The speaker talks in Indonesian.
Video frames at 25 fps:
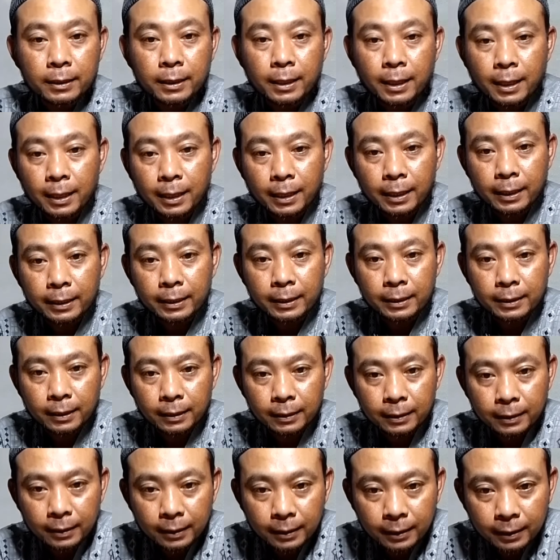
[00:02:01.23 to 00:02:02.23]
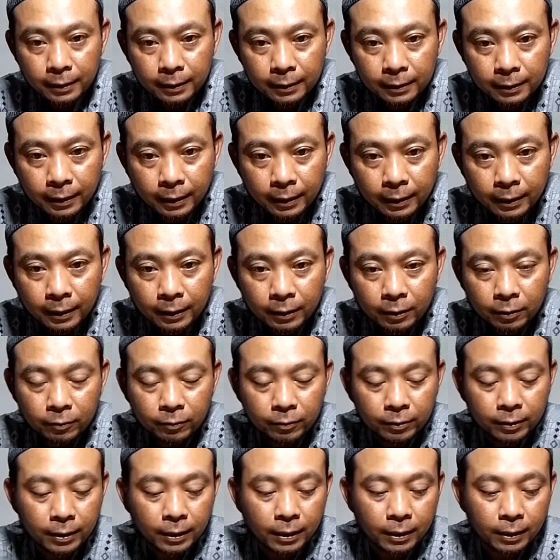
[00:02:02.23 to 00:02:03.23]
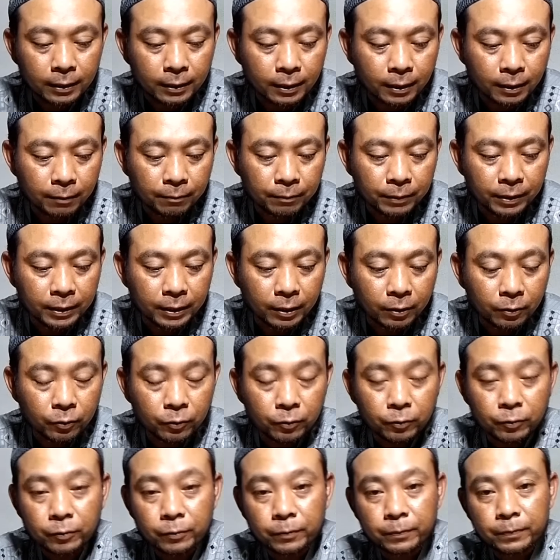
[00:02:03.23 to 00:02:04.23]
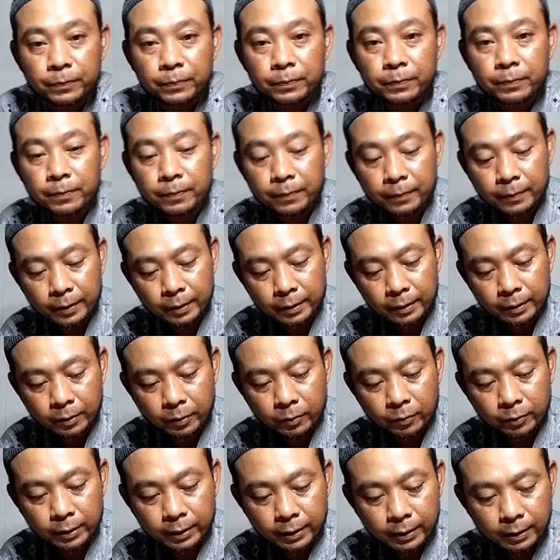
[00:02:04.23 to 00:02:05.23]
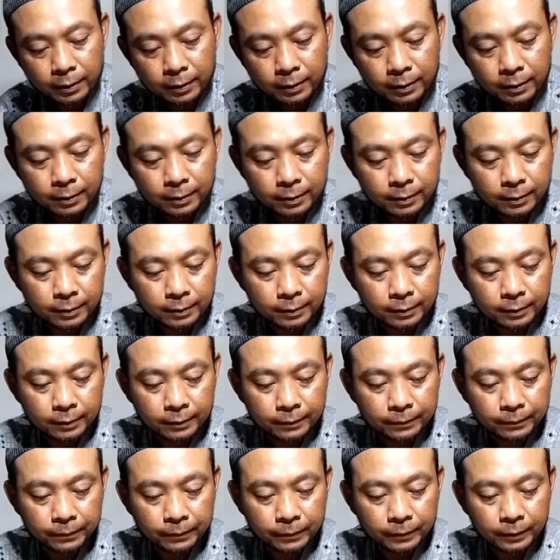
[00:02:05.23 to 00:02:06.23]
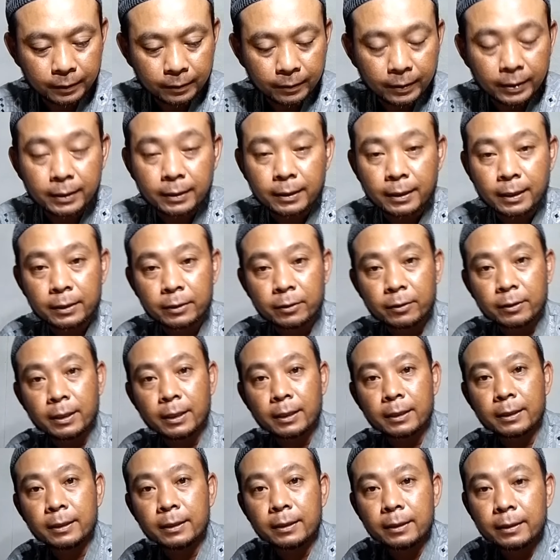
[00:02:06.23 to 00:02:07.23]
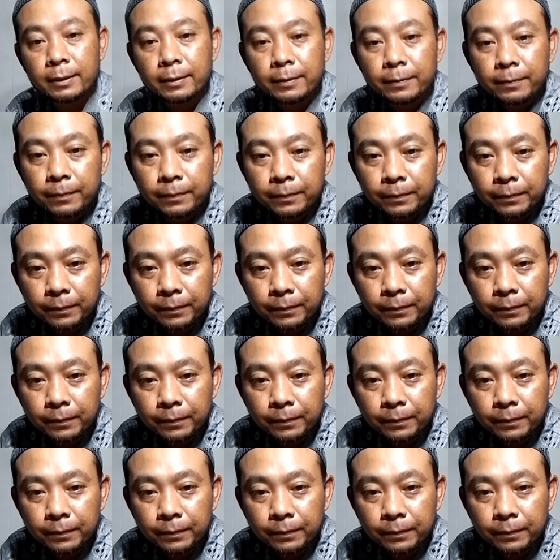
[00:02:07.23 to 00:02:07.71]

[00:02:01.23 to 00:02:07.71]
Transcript: ya ini nanti saya tunda terlebih dahulu oke okay. Best lanjut lagi